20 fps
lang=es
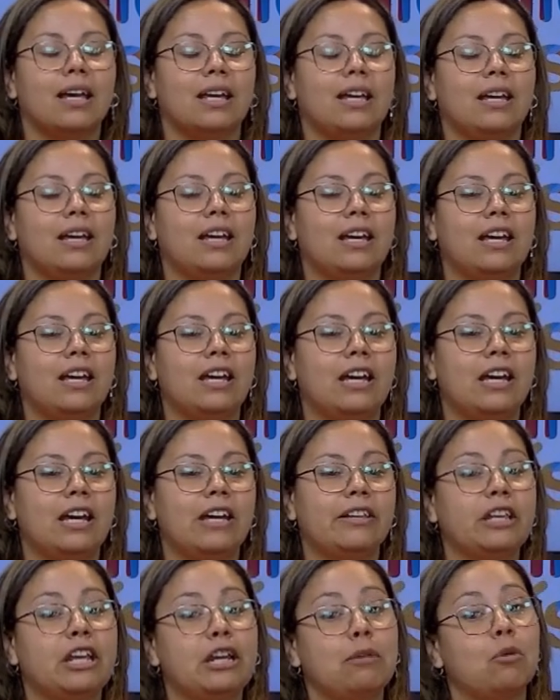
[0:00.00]

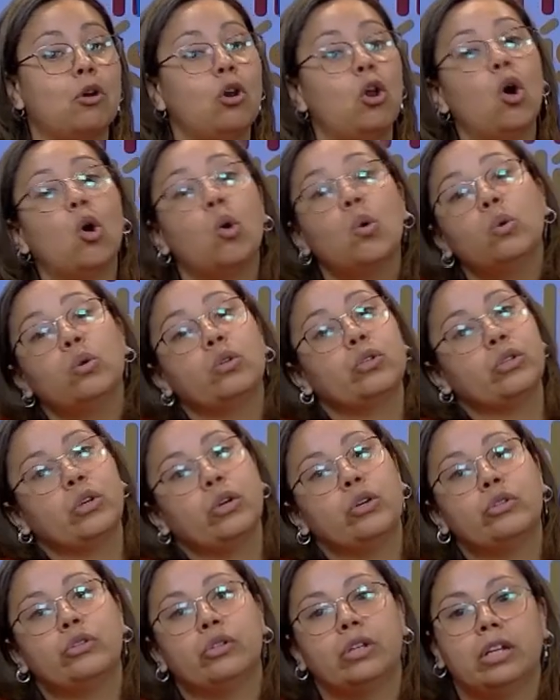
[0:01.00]
Eh, tenemos los
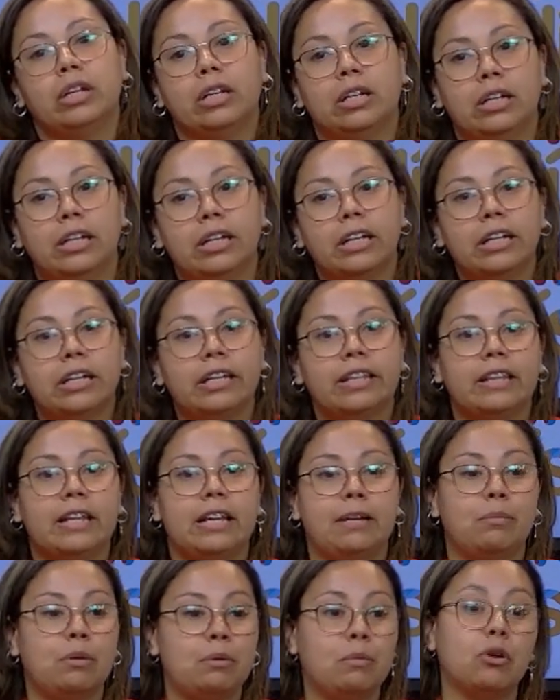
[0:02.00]
cursos eh,
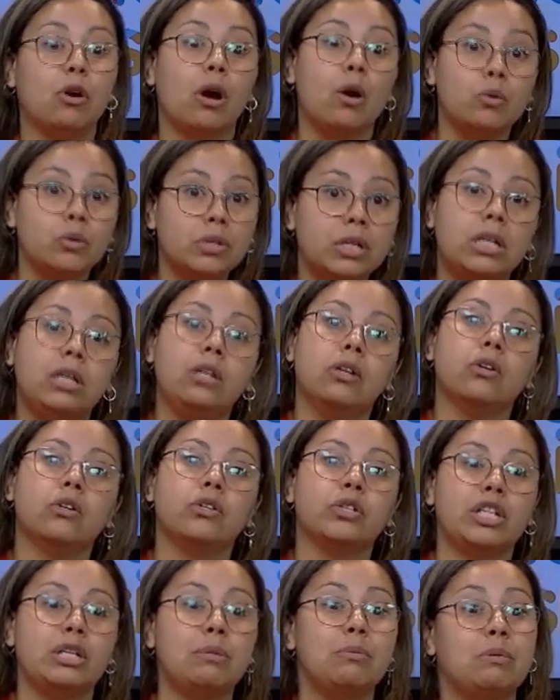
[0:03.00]
de primeros
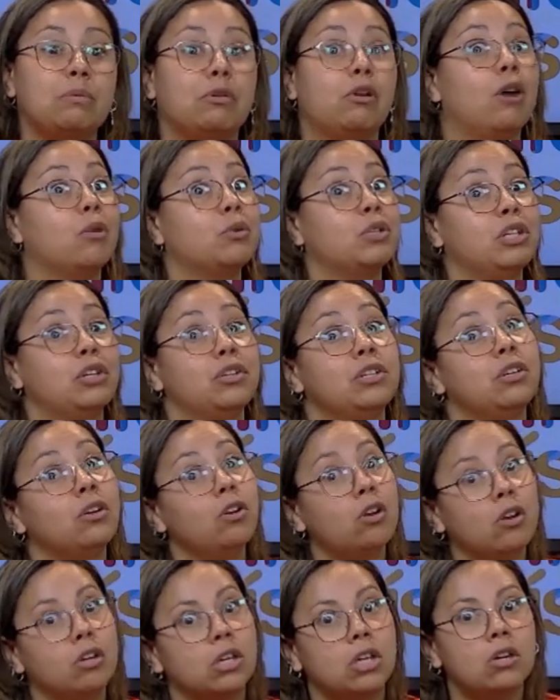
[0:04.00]
auxilios y primeros auxilios
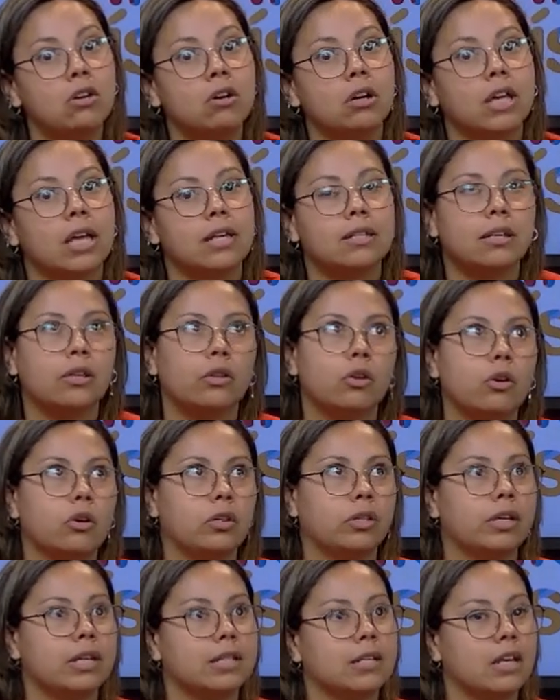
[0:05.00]
psicológicos que hace dos
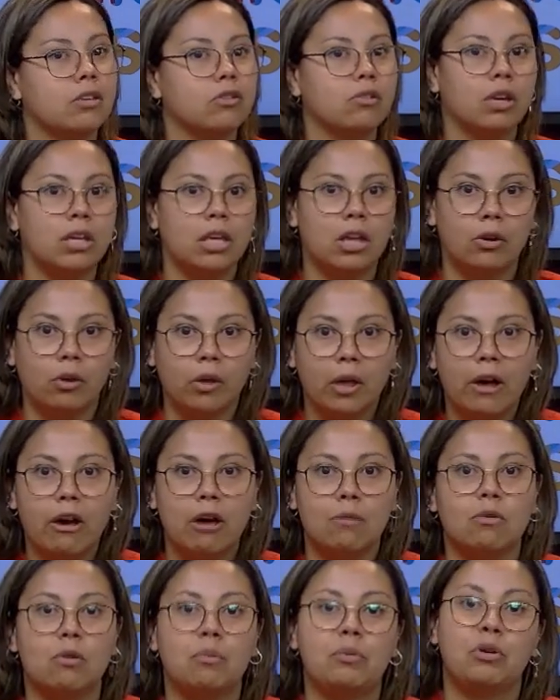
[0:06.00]
o tres años que ya no
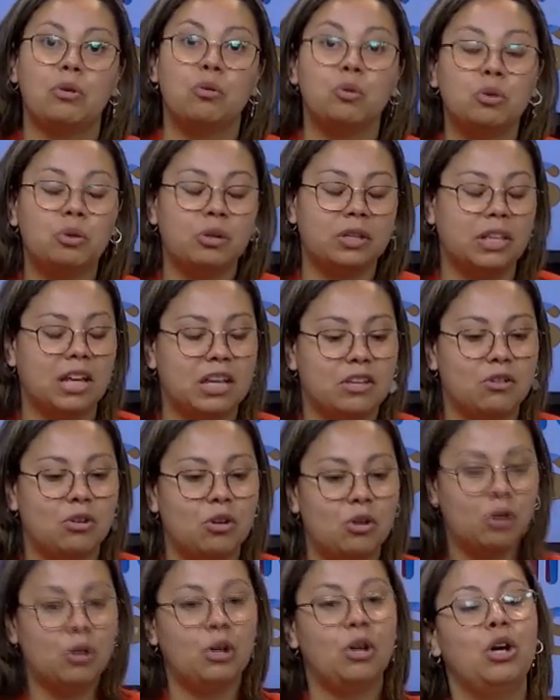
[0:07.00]
dábamos, pero justo este año
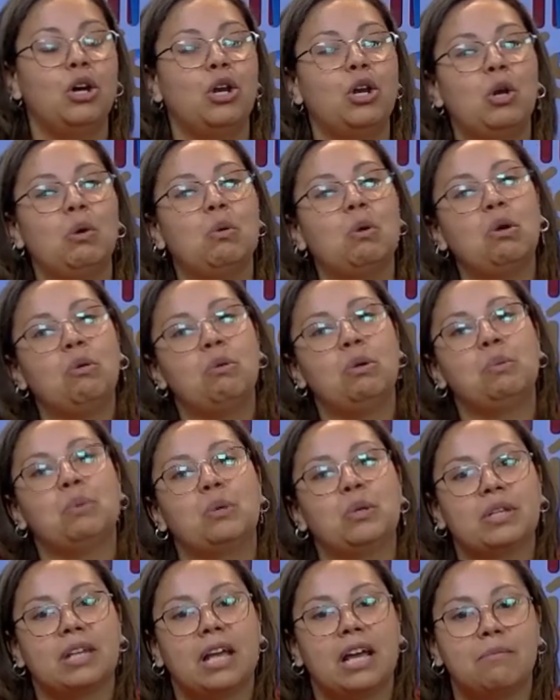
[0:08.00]
lo,
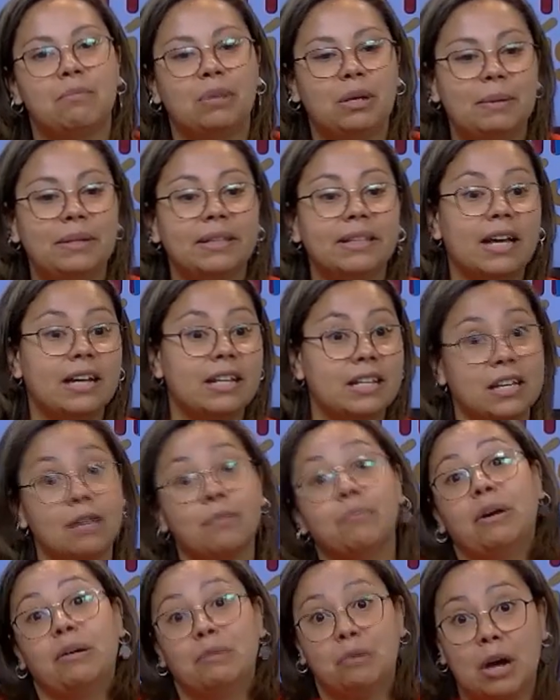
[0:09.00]
volvimos a implementar y que
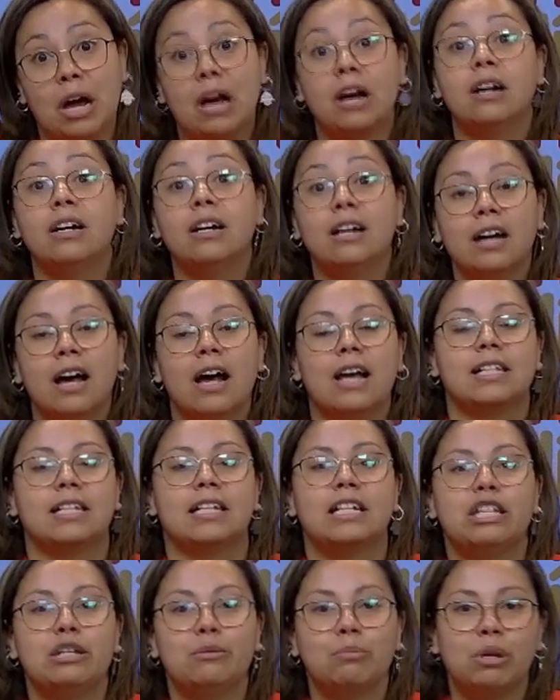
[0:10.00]
vamos a,
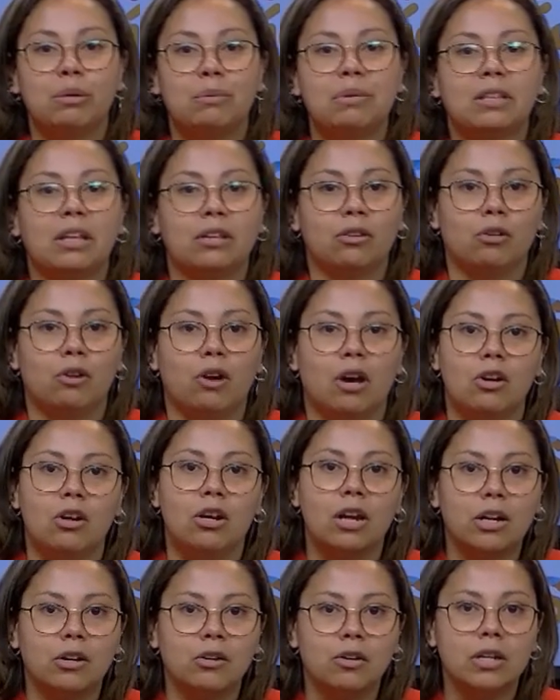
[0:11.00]
seguir implementándolos a lo
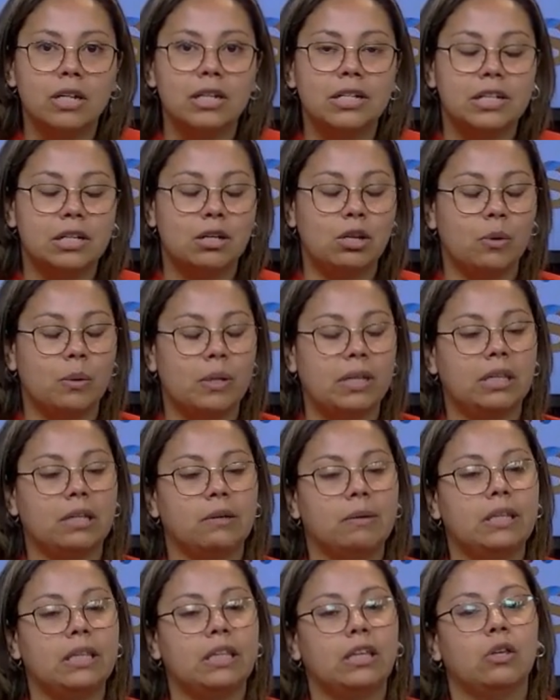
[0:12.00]
largo del siglo
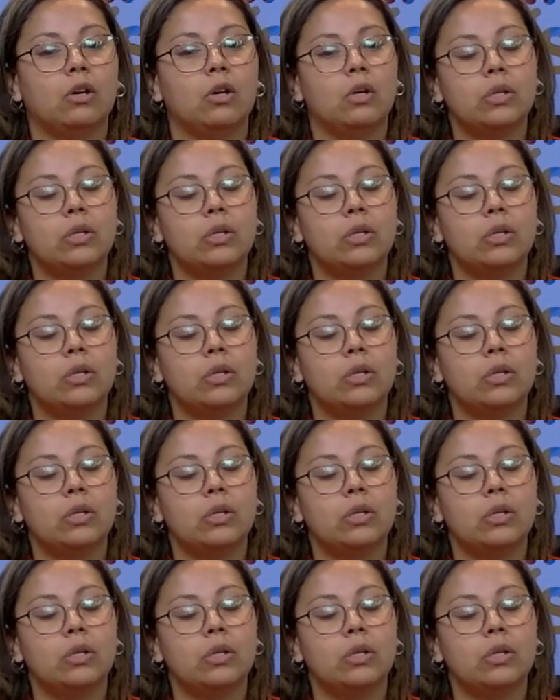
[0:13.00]
2022.